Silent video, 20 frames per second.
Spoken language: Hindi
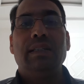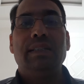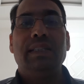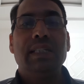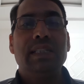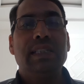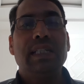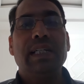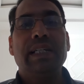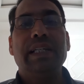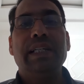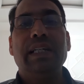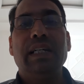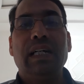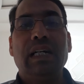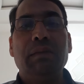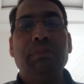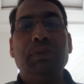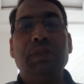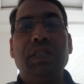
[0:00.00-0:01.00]
जैसा कि
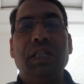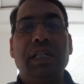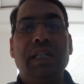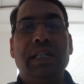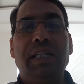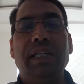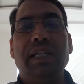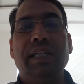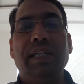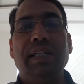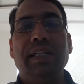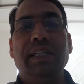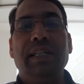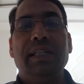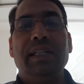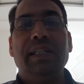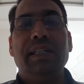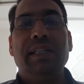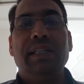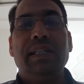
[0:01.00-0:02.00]
आप जानते हैं
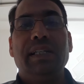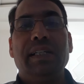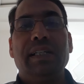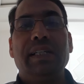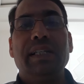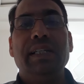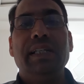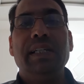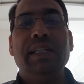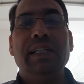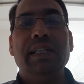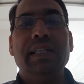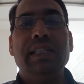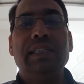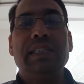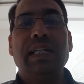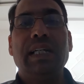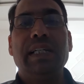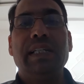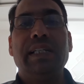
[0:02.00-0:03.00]
कि हिंदी
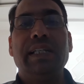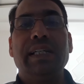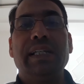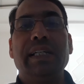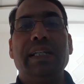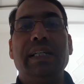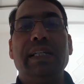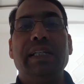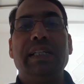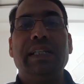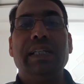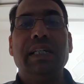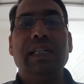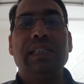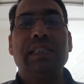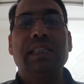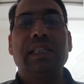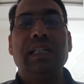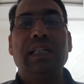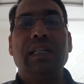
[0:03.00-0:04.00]
साहित्य के
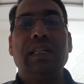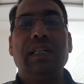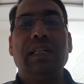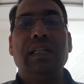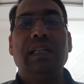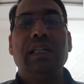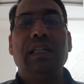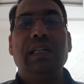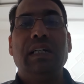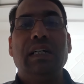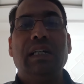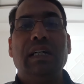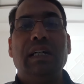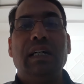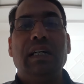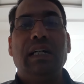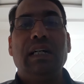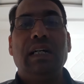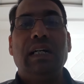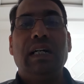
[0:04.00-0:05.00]
इतिहास का
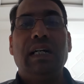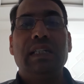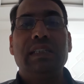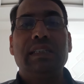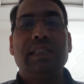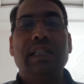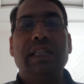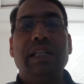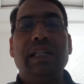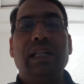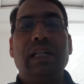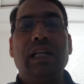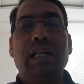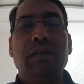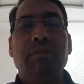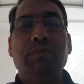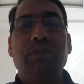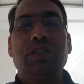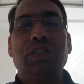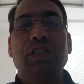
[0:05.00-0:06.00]
आचार्य
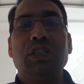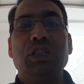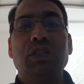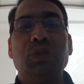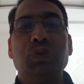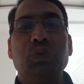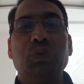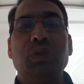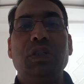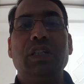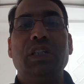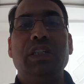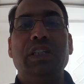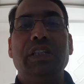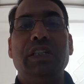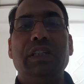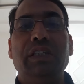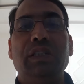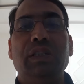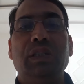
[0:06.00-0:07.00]
रामचंद्र शुक्ल
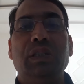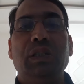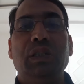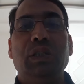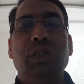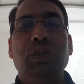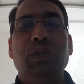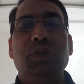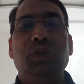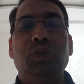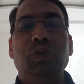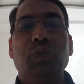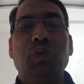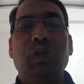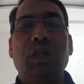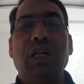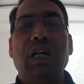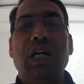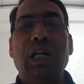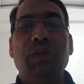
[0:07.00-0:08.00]
ने जो
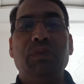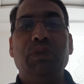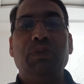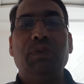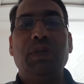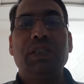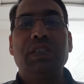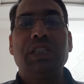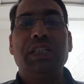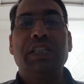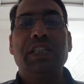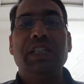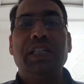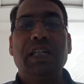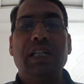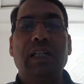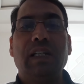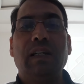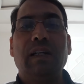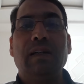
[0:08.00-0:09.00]
काल विभाजन
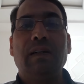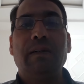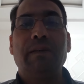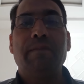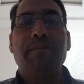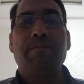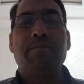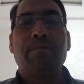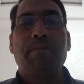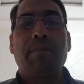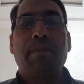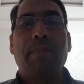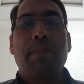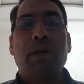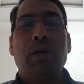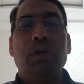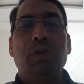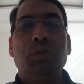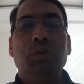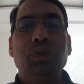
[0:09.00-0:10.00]
किया था
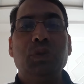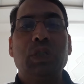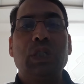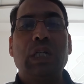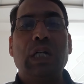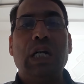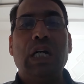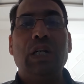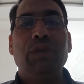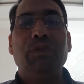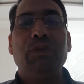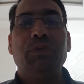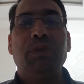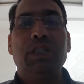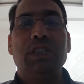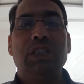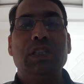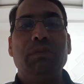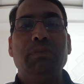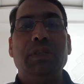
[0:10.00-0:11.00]
उस काल
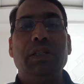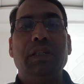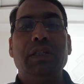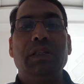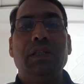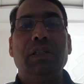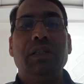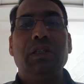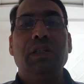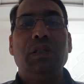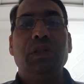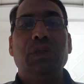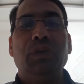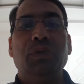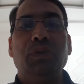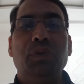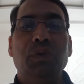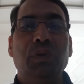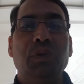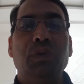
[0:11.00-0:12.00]
विभाजन में
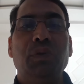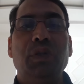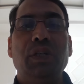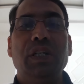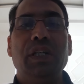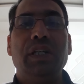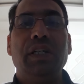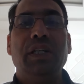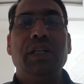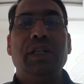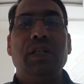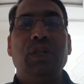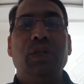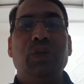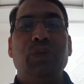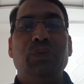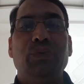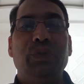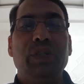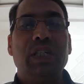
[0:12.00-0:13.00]
उन्होंने
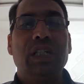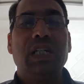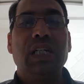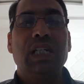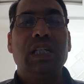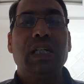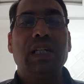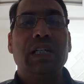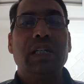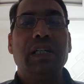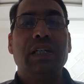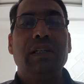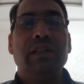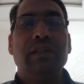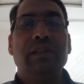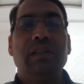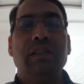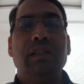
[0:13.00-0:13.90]
वीरगाथा काल